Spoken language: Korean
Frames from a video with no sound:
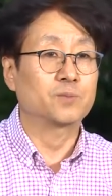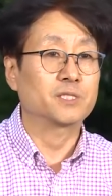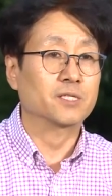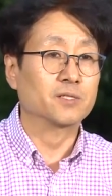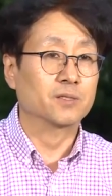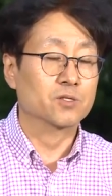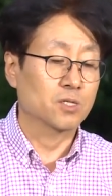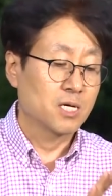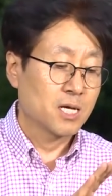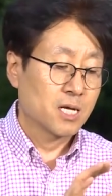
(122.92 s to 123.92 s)
없잖아요.
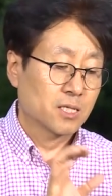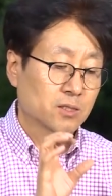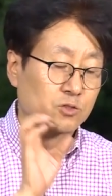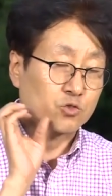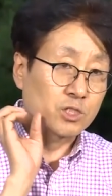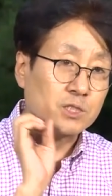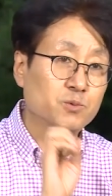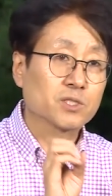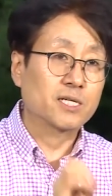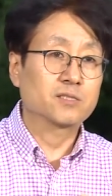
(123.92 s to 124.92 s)
그래서 주의
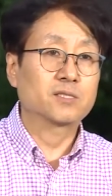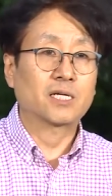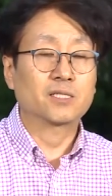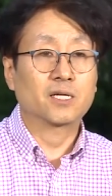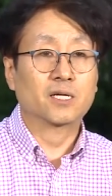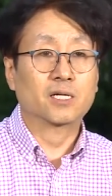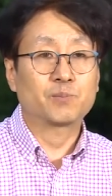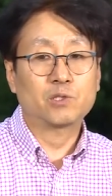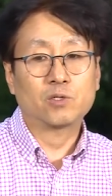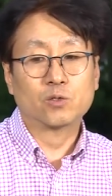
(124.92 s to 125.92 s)
집중하는 단계가
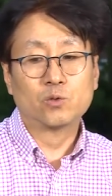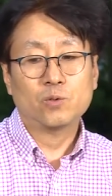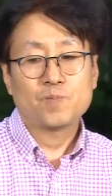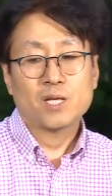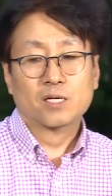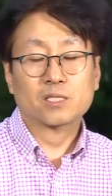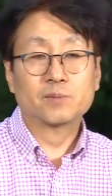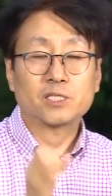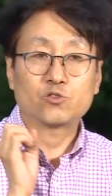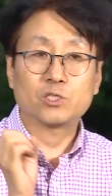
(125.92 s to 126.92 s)
필요하고
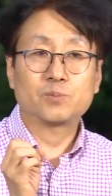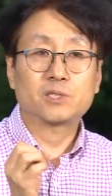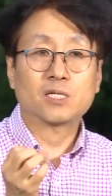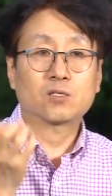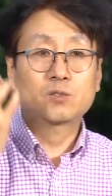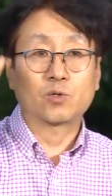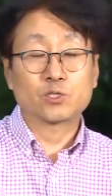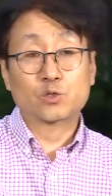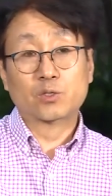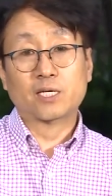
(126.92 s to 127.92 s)
그다음에 주의 집중한 걸
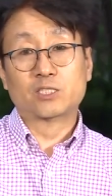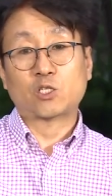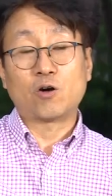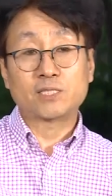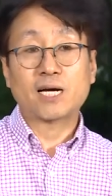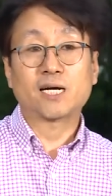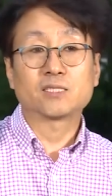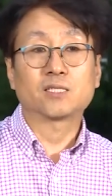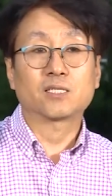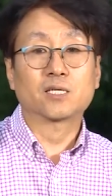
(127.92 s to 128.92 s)
머릿속에
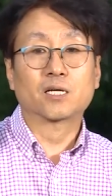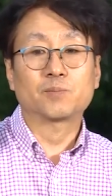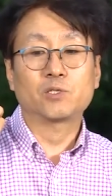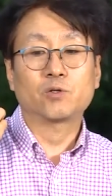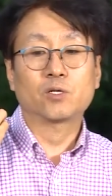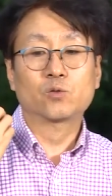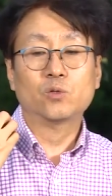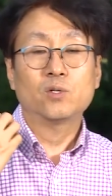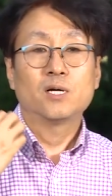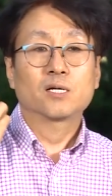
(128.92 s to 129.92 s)
저장하는 단계가
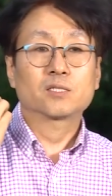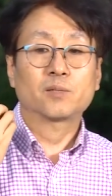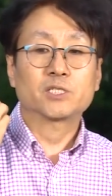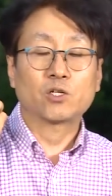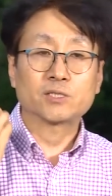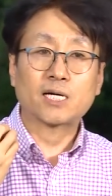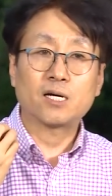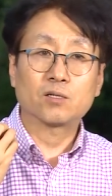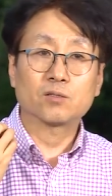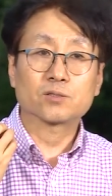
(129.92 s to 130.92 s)
필요하고 그다음에
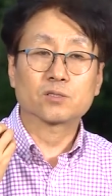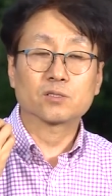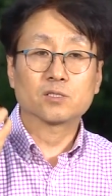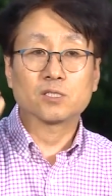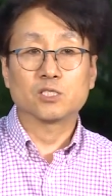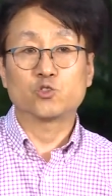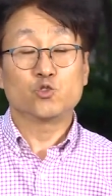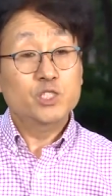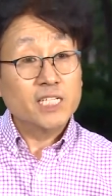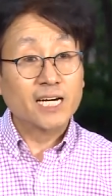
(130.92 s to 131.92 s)
저장한 것들을
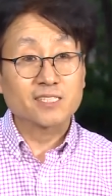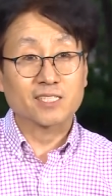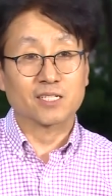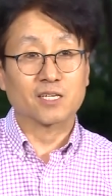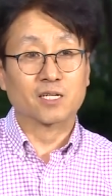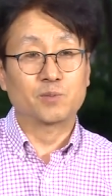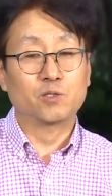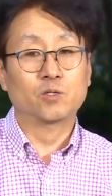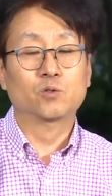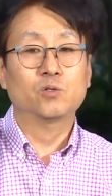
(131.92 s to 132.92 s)
유지하는 단계가
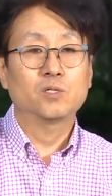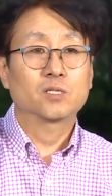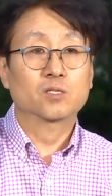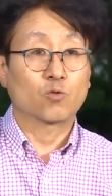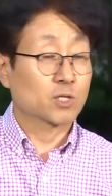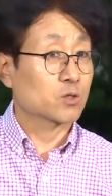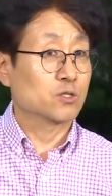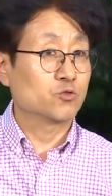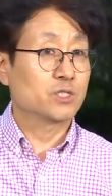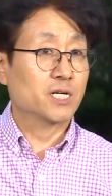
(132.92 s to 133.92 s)
필요하고
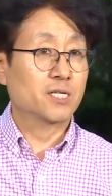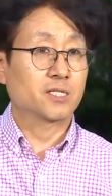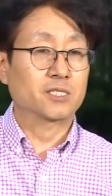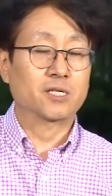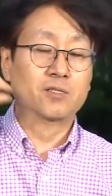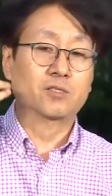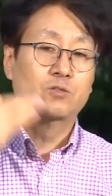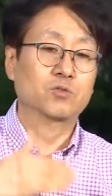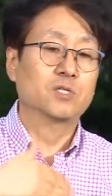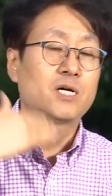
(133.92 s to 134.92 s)
오랫동안 유지해야 되잖아요.
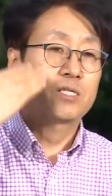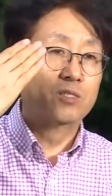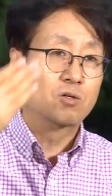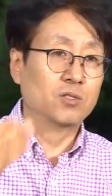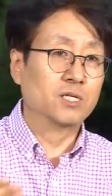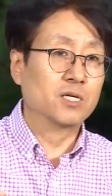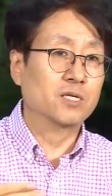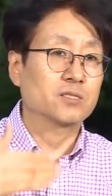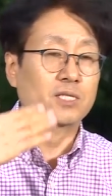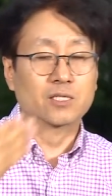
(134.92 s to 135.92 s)
그리고 이제
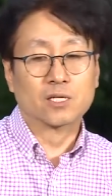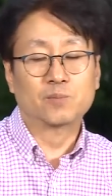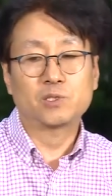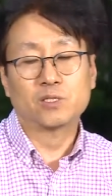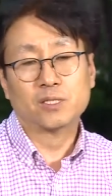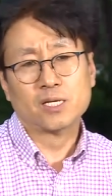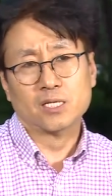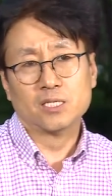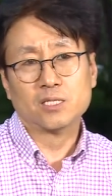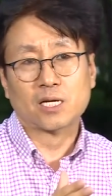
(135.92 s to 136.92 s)
꺼내는 단계가
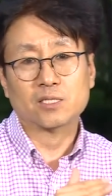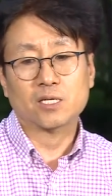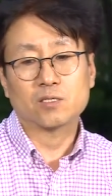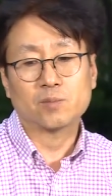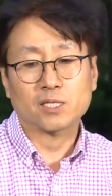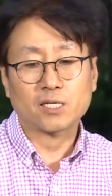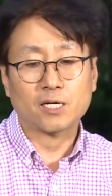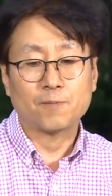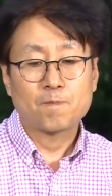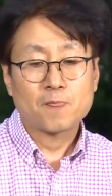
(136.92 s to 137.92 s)
필요한데 이
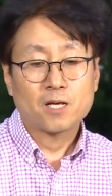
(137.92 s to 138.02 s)
단계들마다